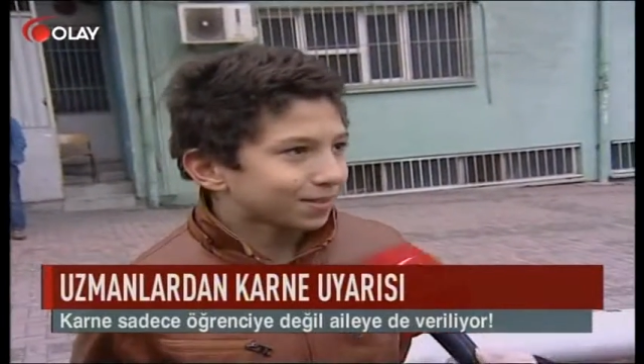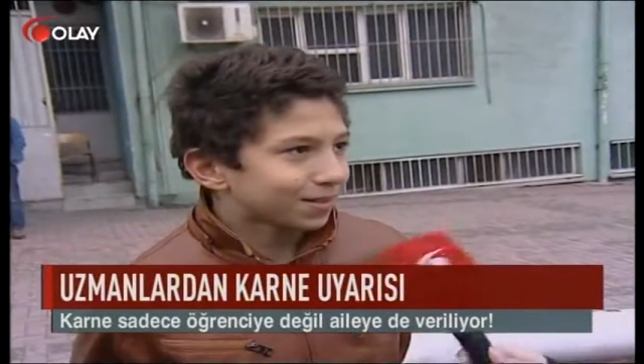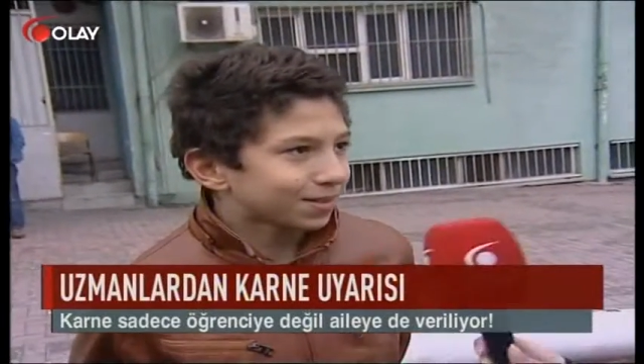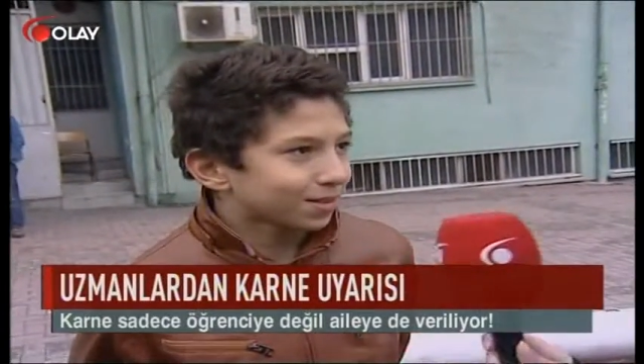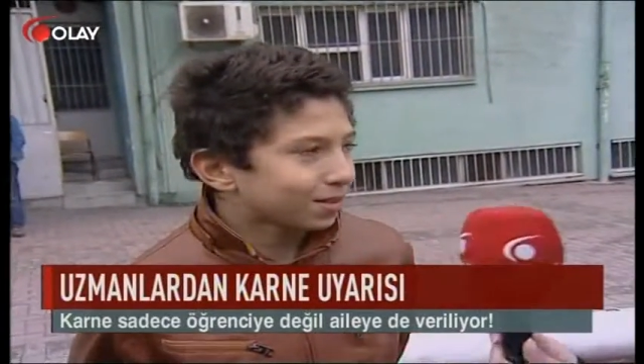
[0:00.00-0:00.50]

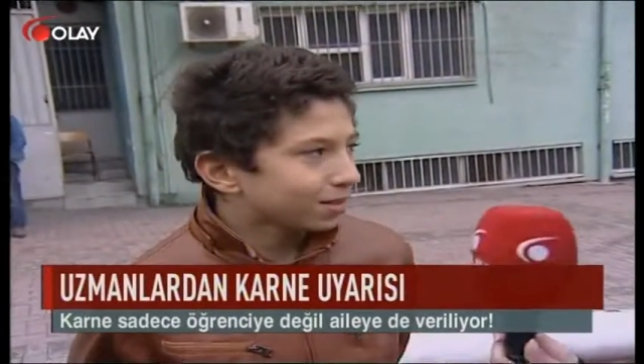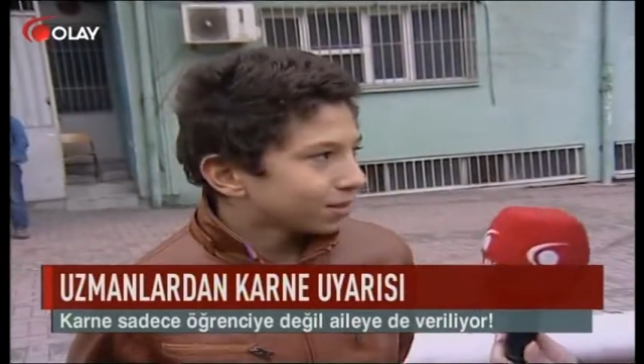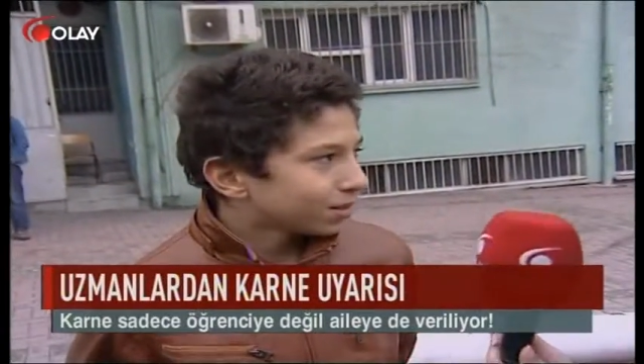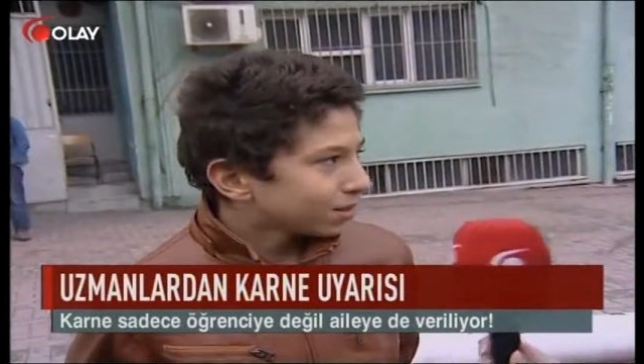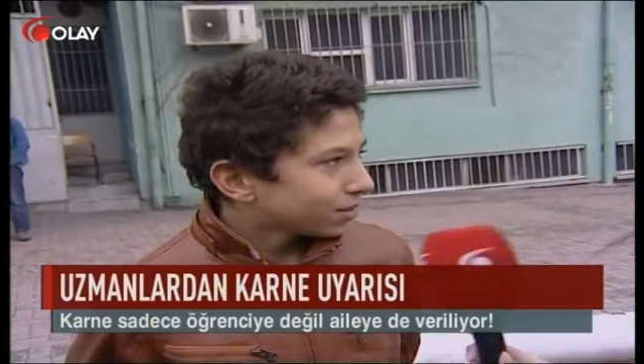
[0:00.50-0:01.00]
Neler
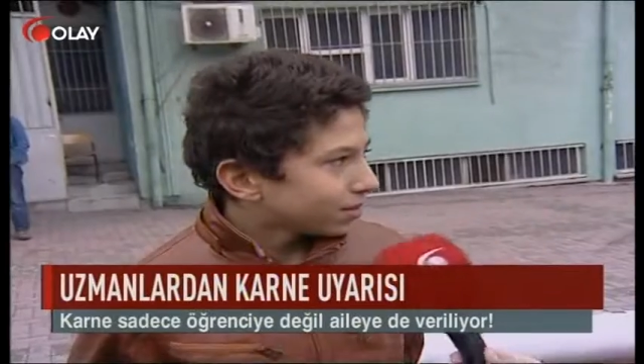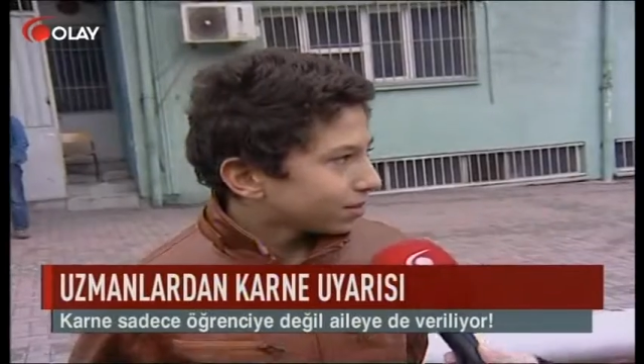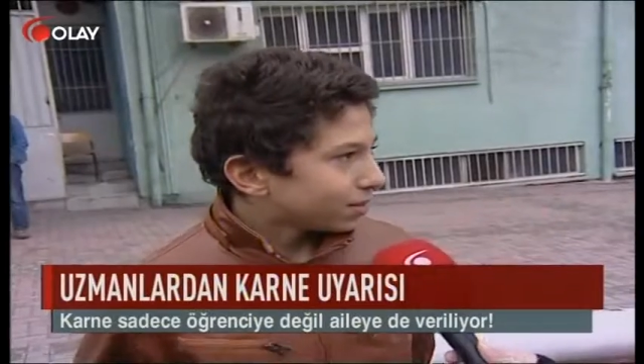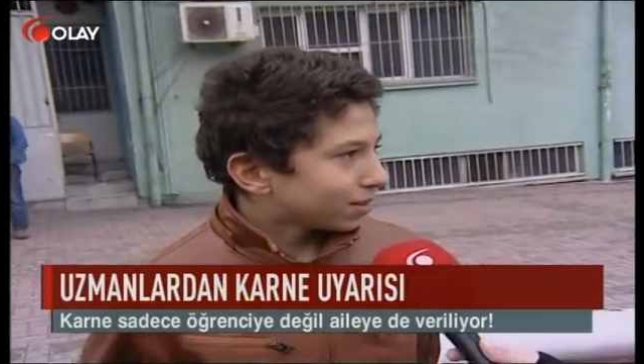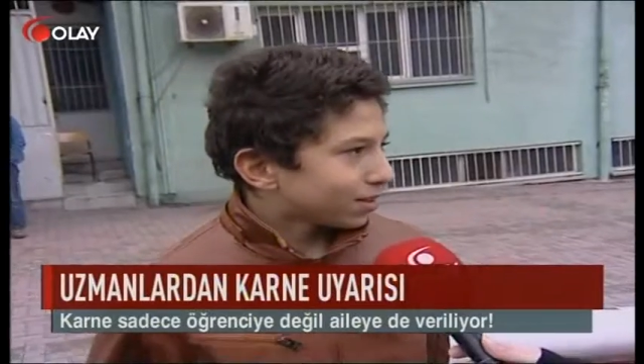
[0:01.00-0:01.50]
söylediler?
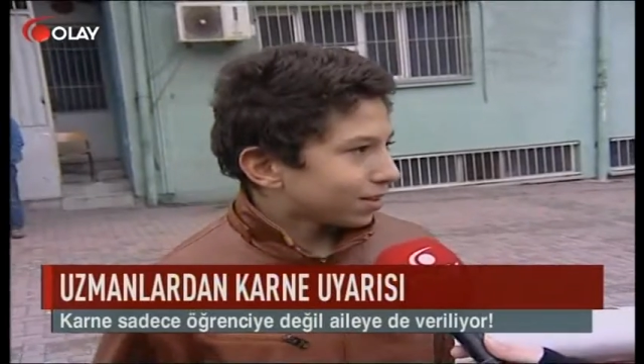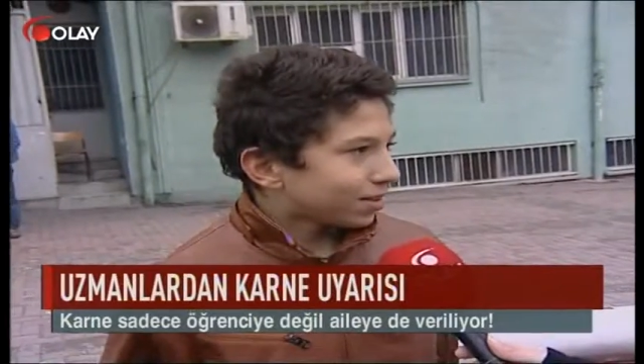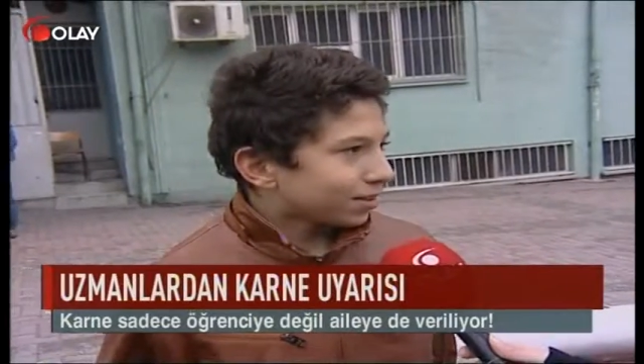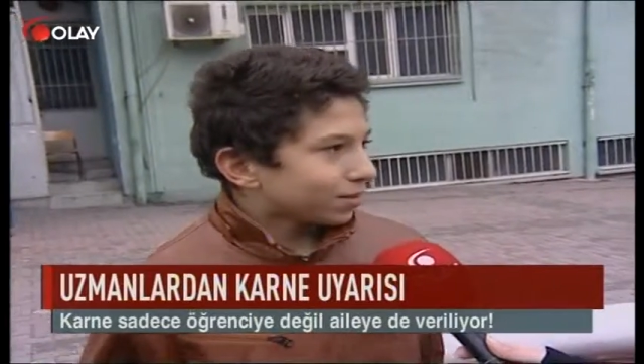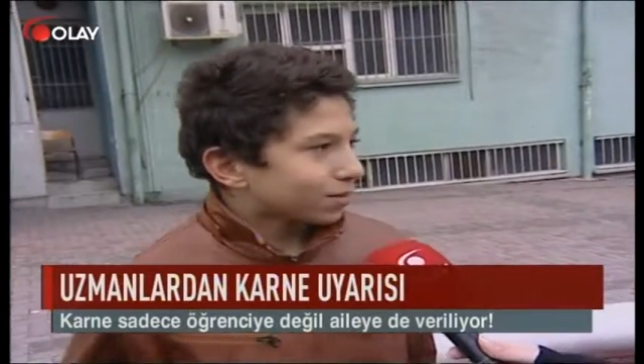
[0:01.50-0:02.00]

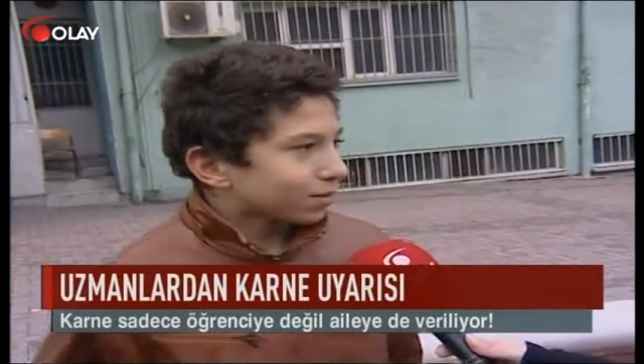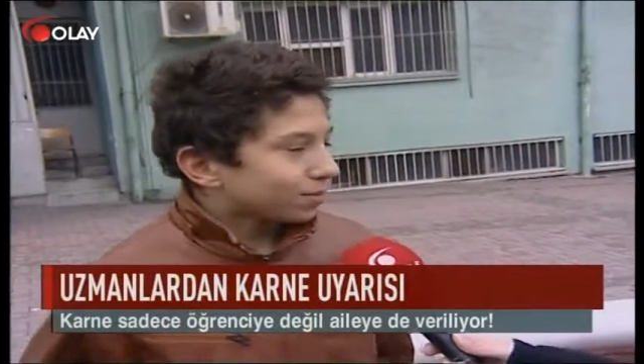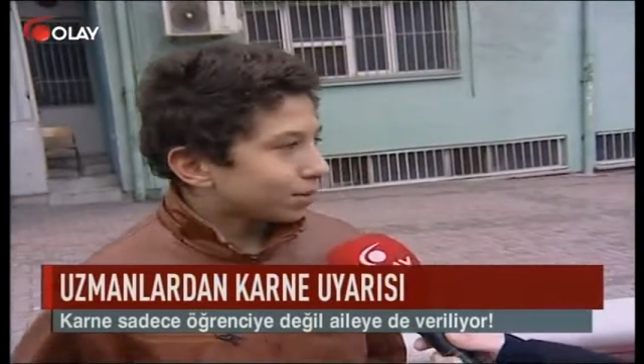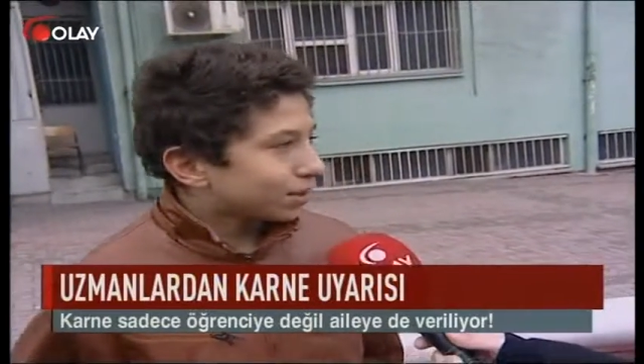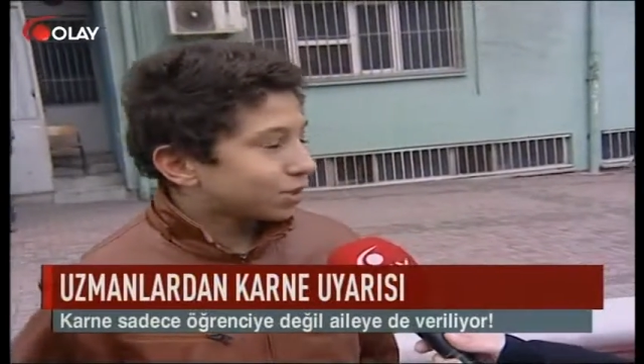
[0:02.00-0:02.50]
Ee,
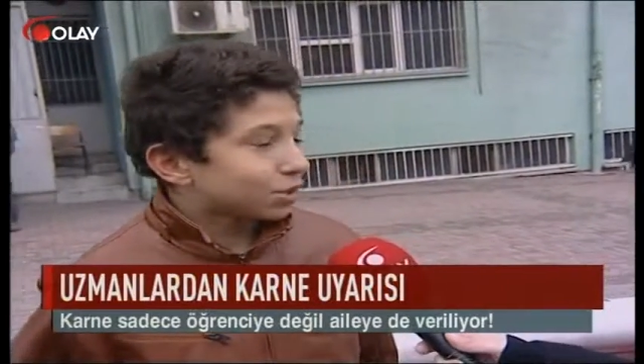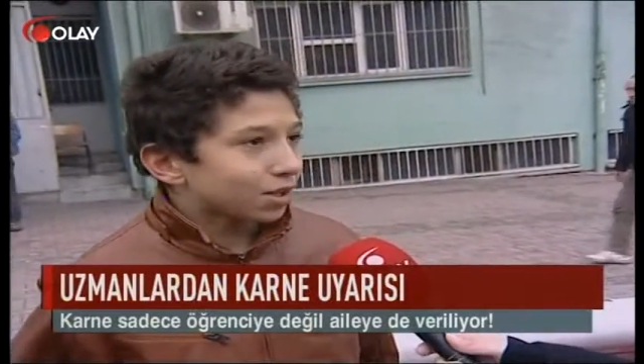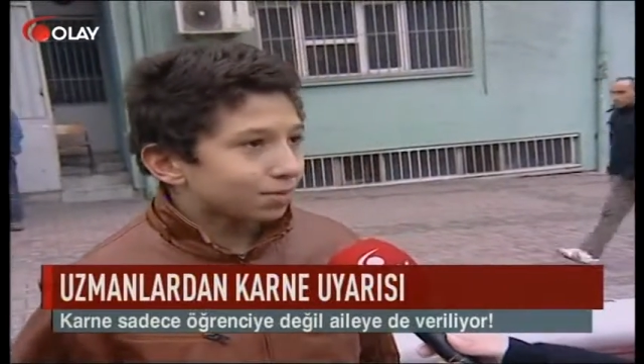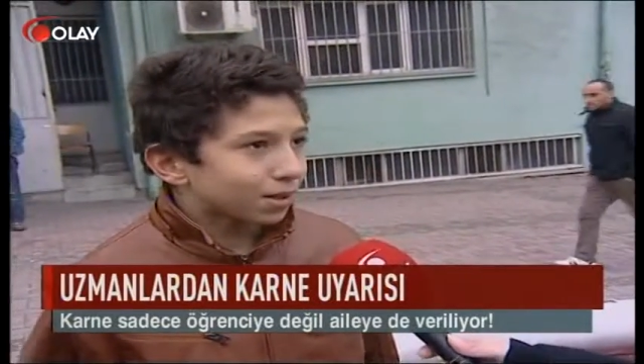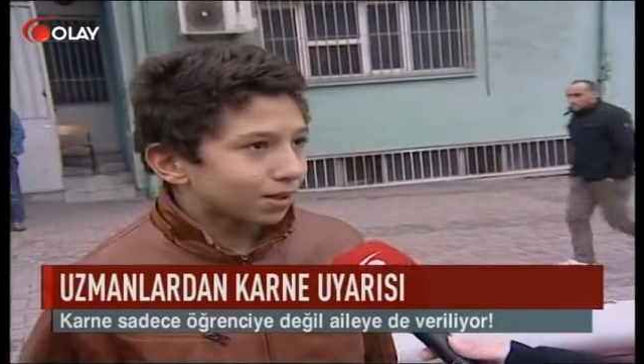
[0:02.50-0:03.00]
ikinci
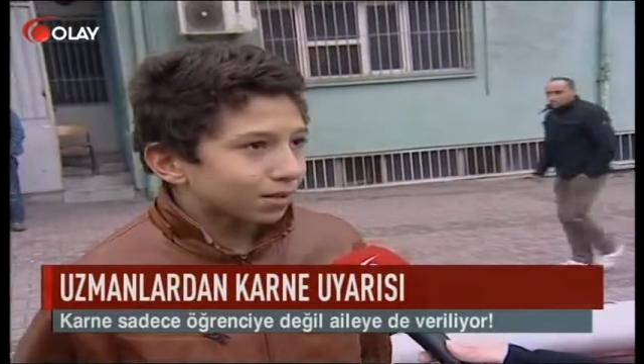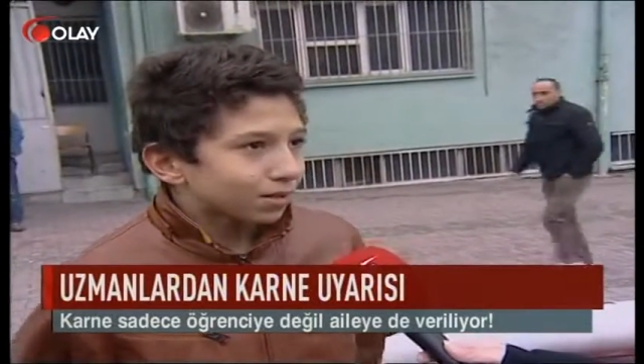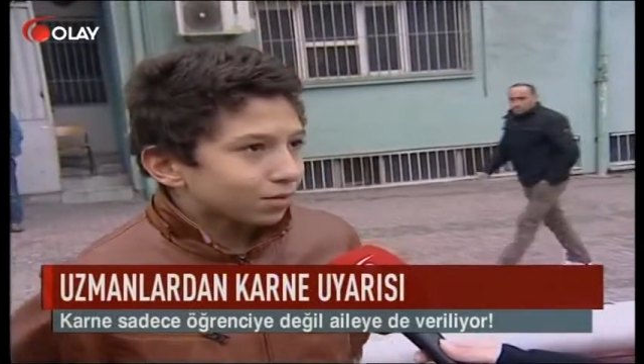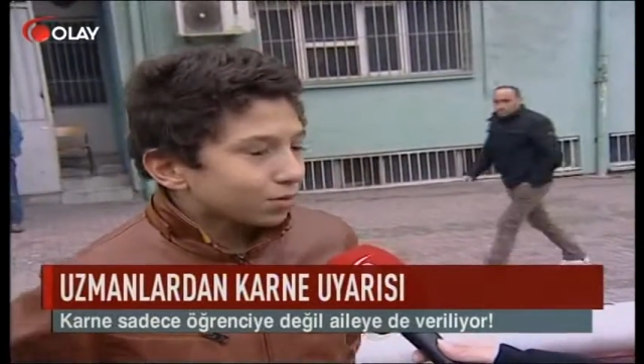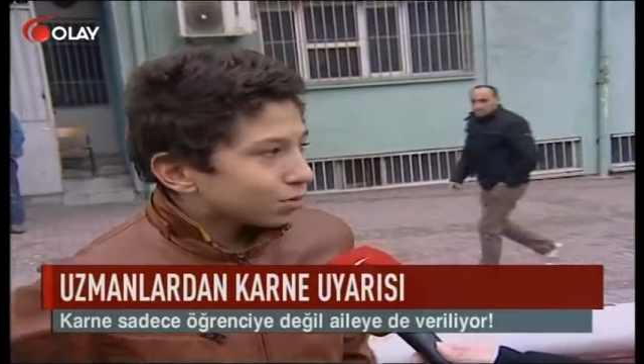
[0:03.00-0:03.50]
dönem daha
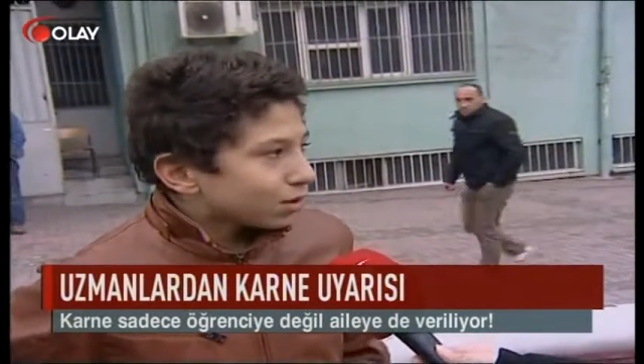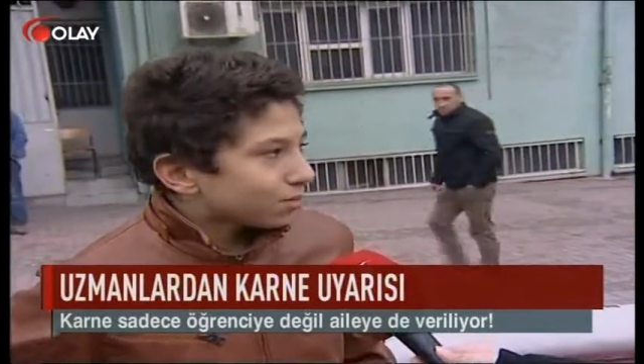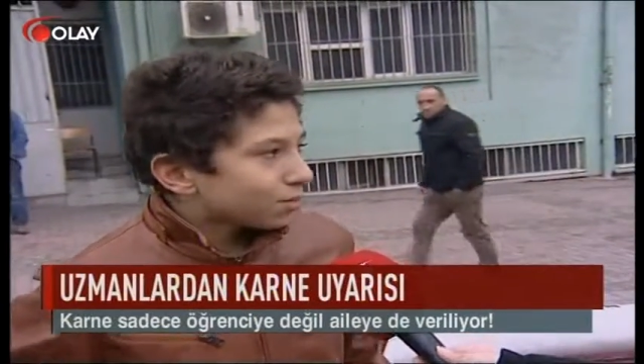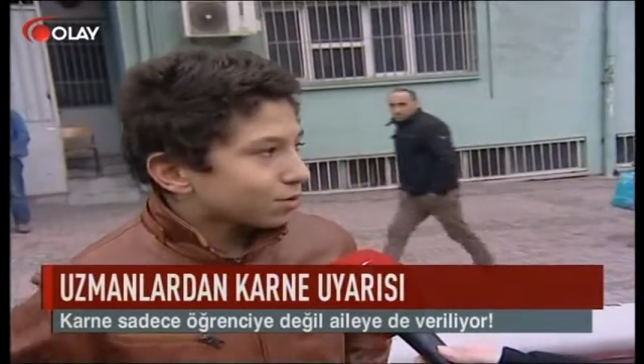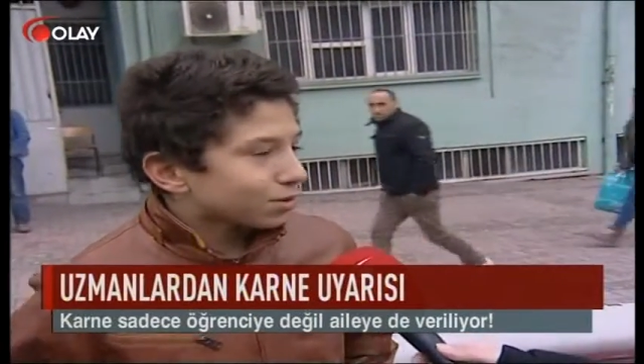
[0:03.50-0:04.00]

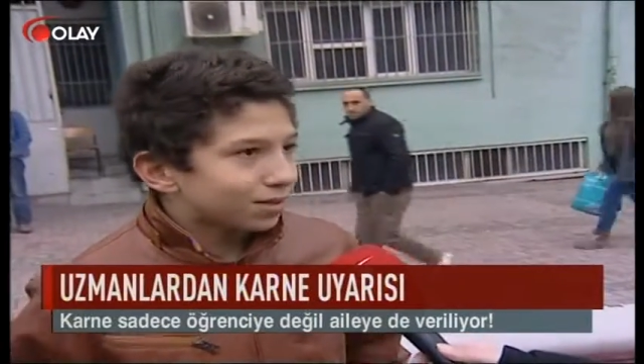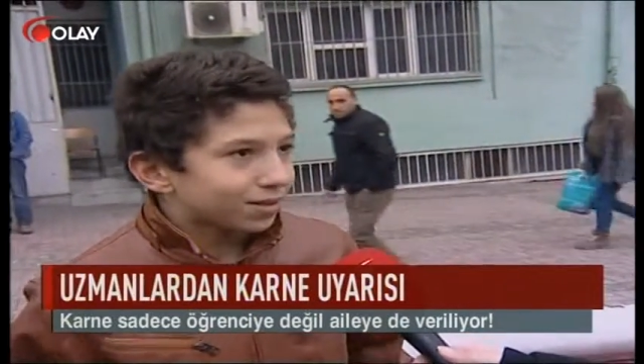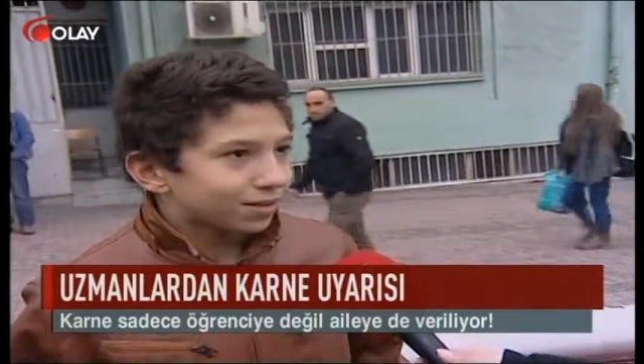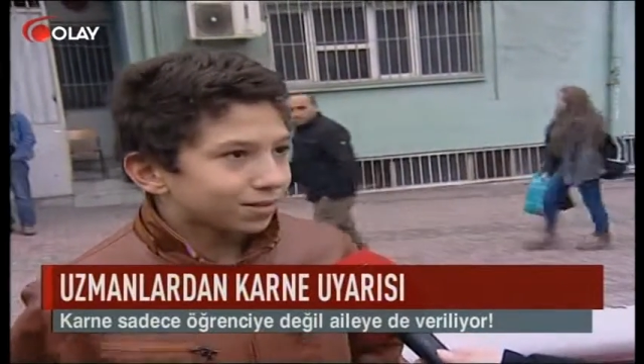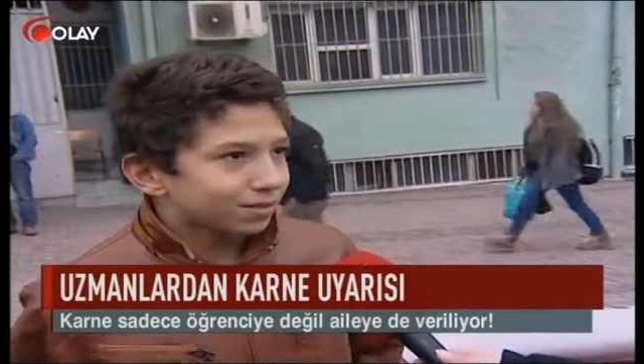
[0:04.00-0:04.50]
düzeltmemi söylediler.